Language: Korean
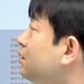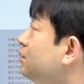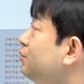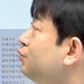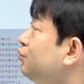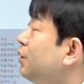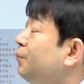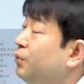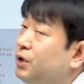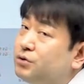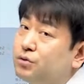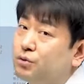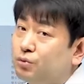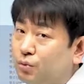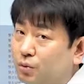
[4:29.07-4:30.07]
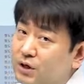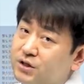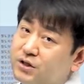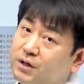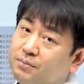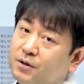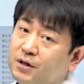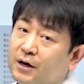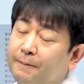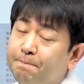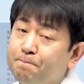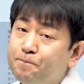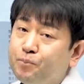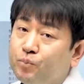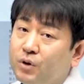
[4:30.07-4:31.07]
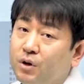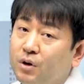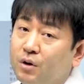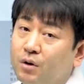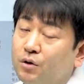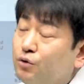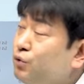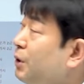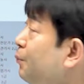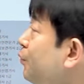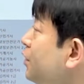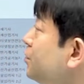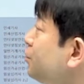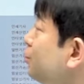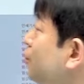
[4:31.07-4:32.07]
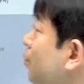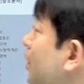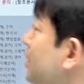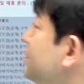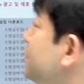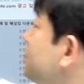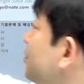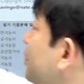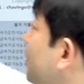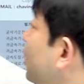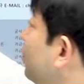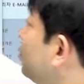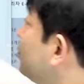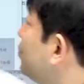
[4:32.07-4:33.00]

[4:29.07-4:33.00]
이거는 휴대폰에서도 똑같이 됩니다. 휴대폰에서도 똑같이 선택하고